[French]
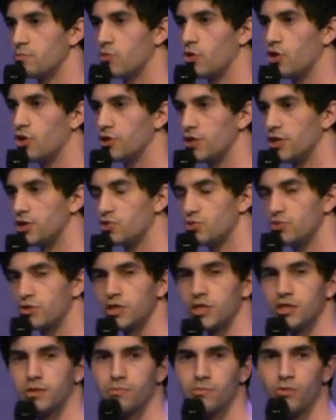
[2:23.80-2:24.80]
en
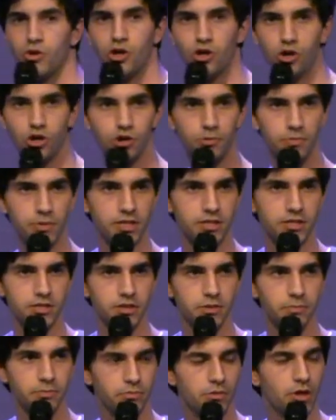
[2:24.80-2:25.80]
ajouter, en remplacer,
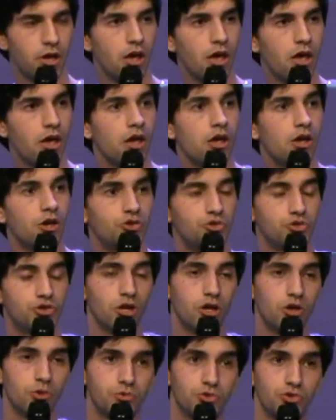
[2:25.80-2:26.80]
jusqu'à
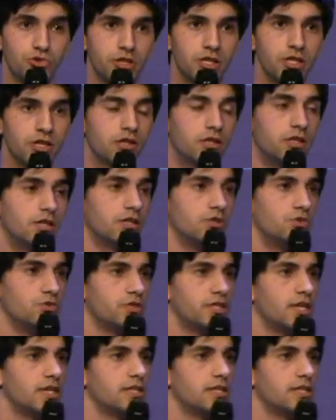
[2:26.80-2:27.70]
obtenir des résultats